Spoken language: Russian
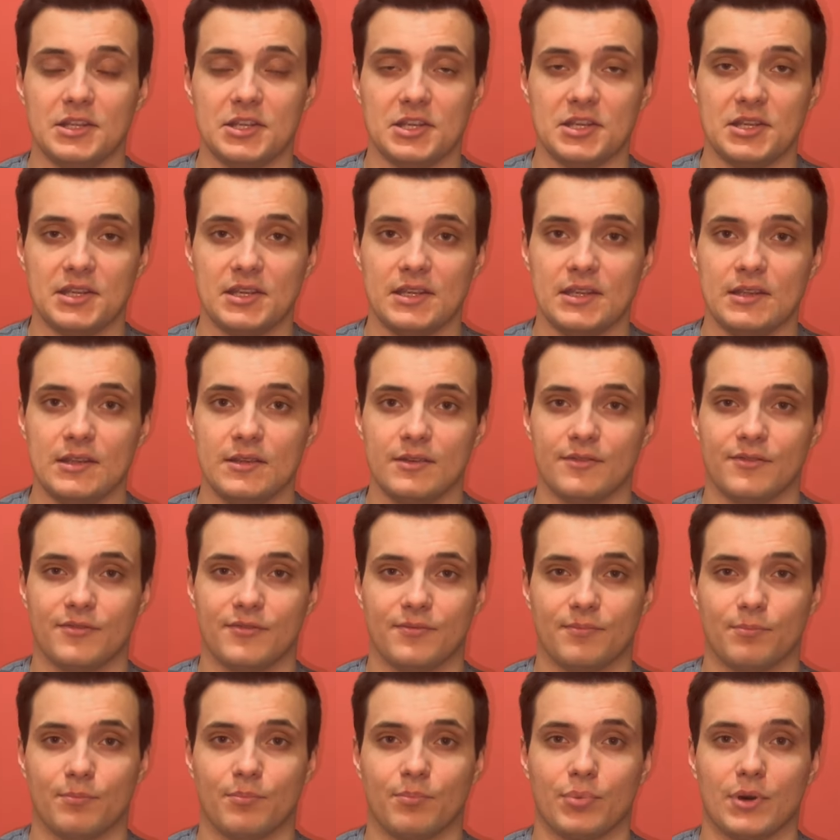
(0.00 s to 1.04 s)
и
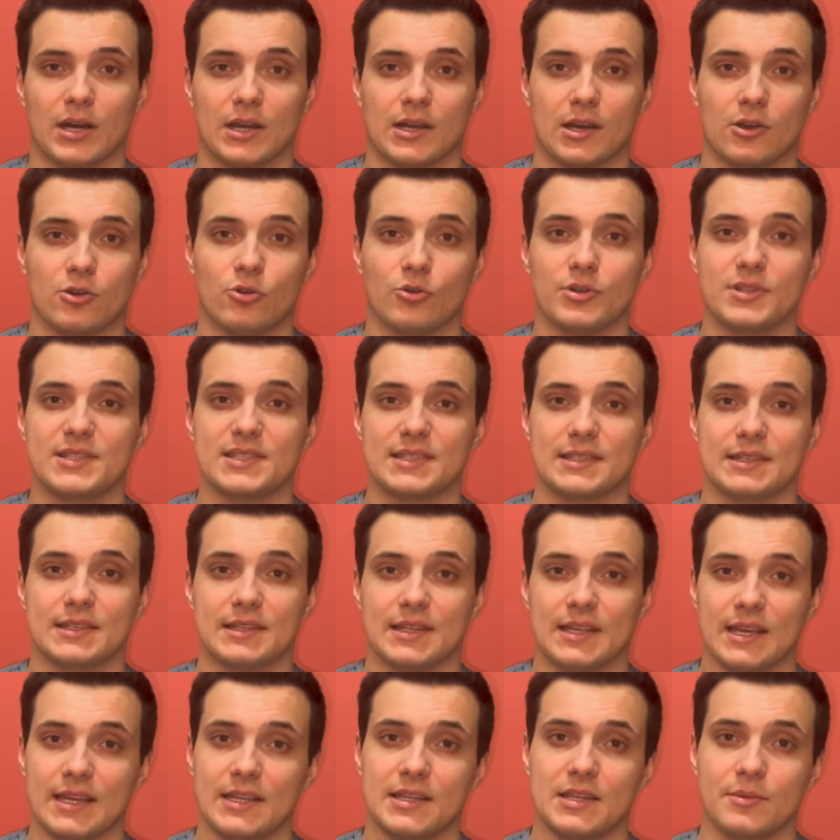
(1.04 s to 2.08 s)
по какой
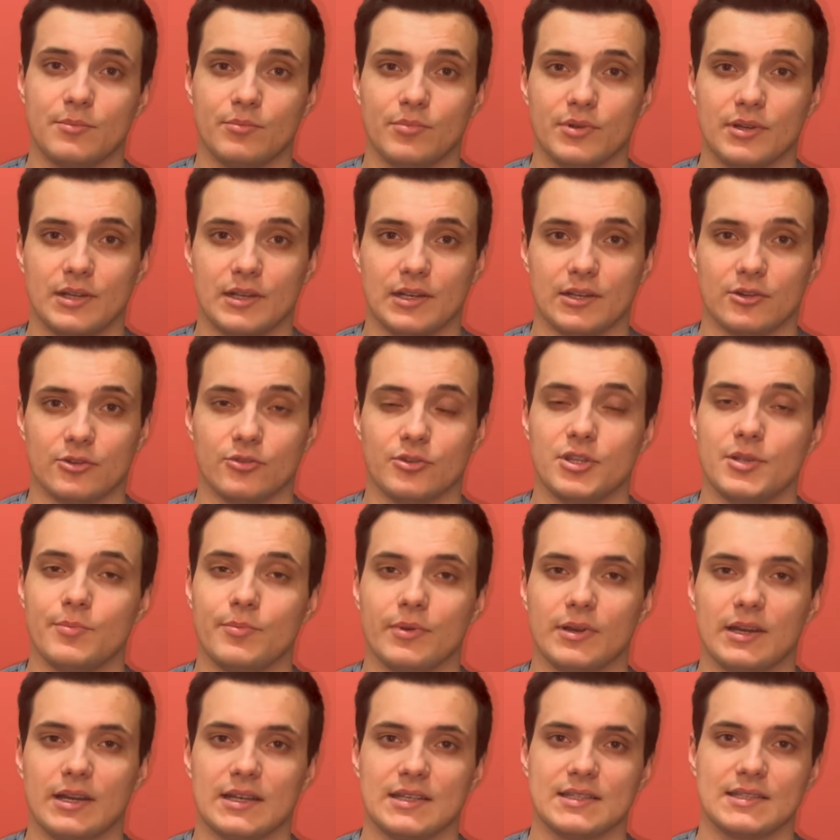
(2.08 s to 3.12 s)
цене они были, но не
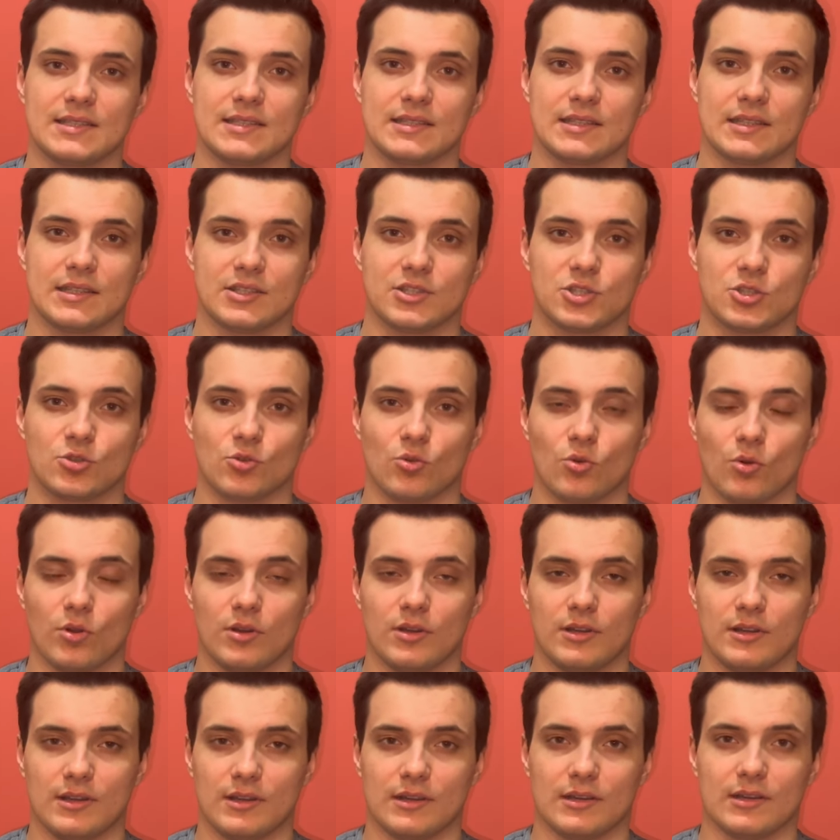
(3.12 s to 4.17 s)
показано,
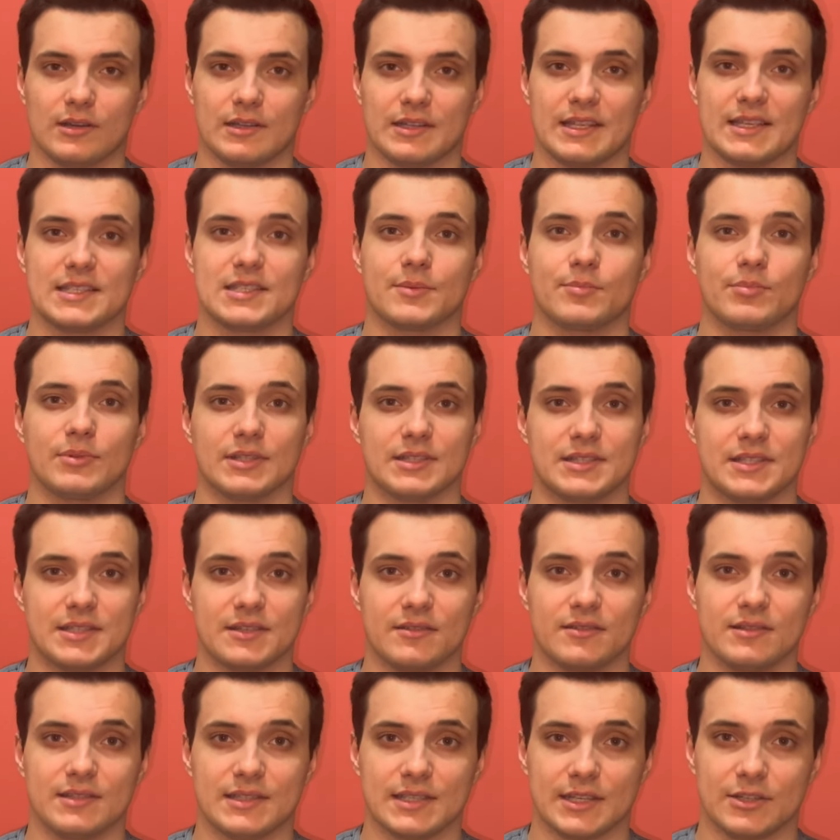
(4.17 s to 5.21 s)
сколько я
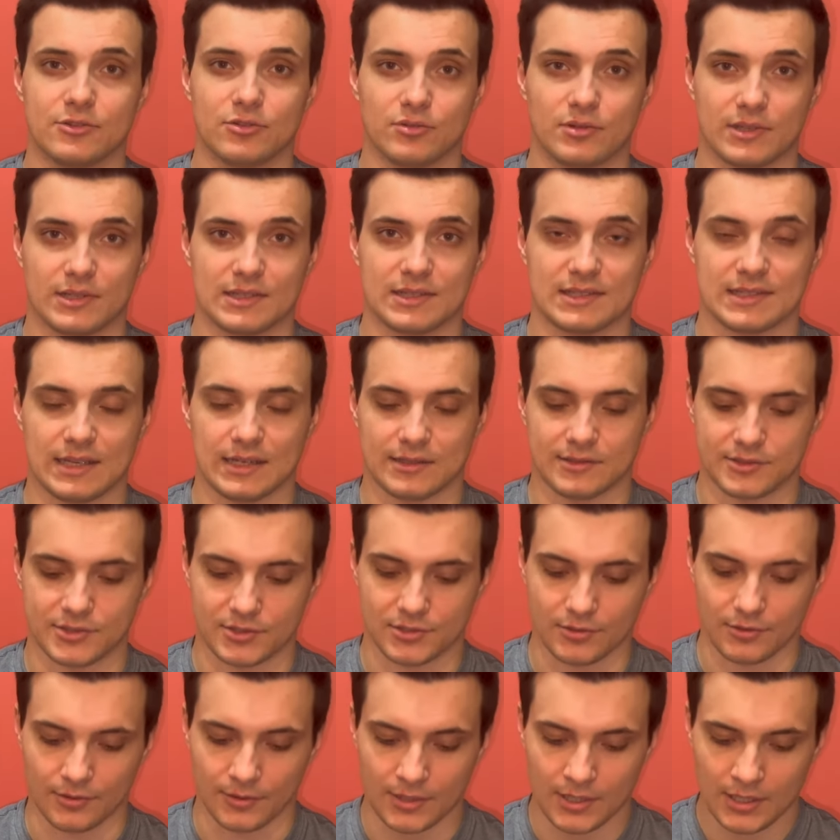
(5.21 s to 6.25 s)
заплатил за эту
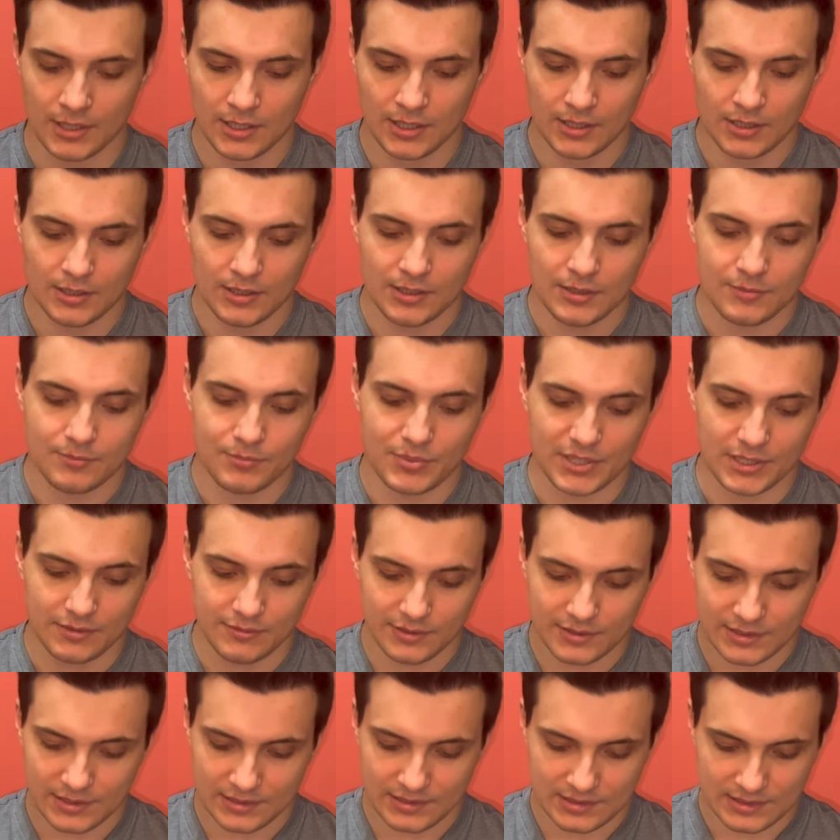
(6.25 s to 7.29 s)
транзакцию. Первая
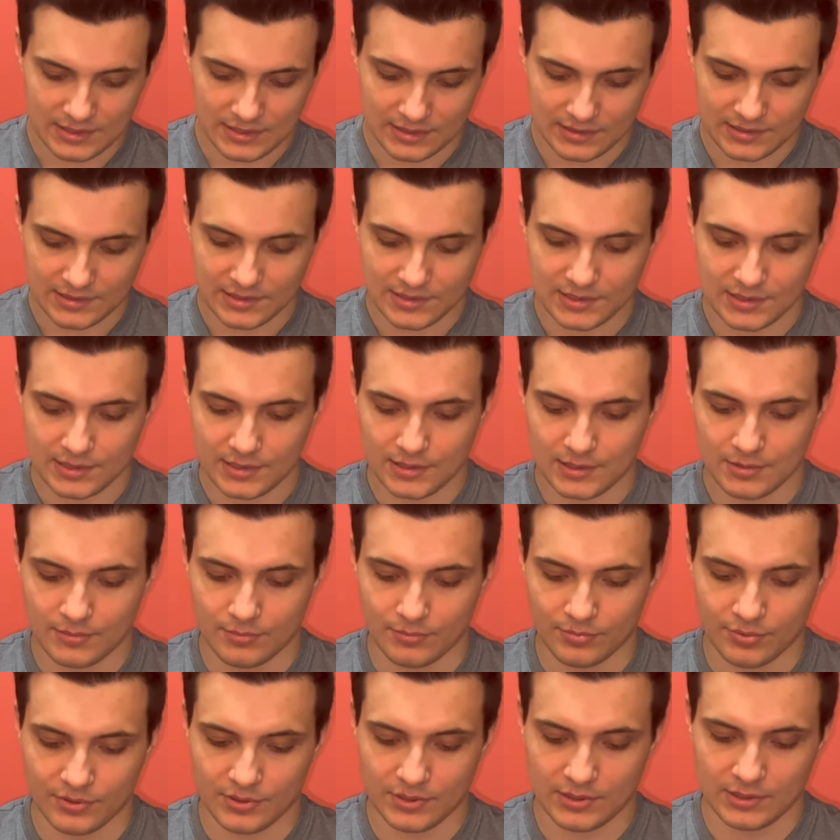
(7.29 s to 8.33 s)
транзакция
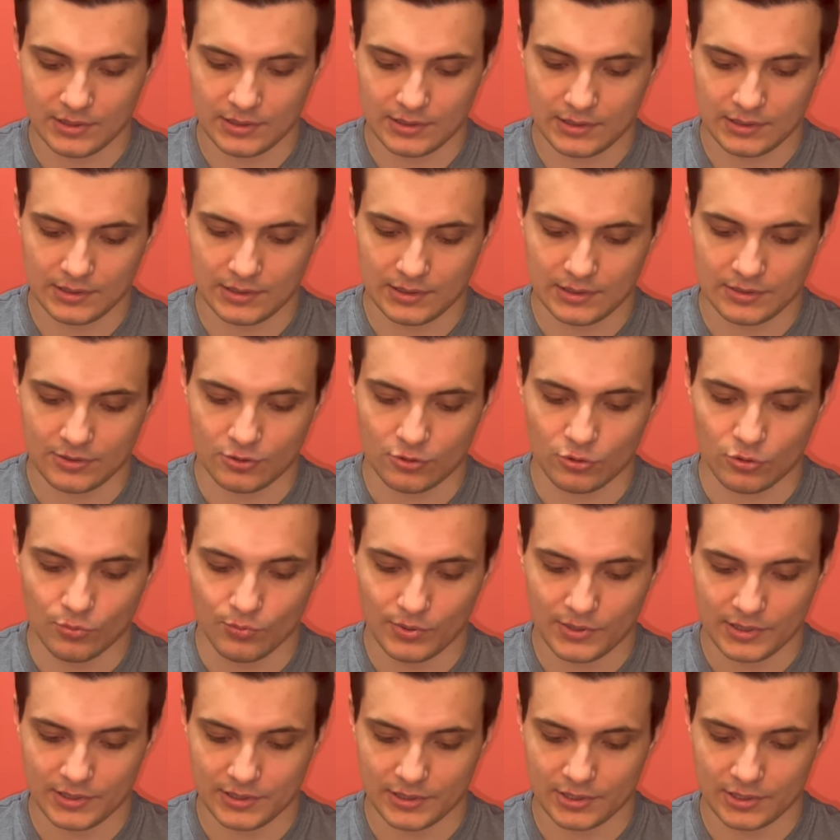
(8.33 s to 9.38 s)
была куплена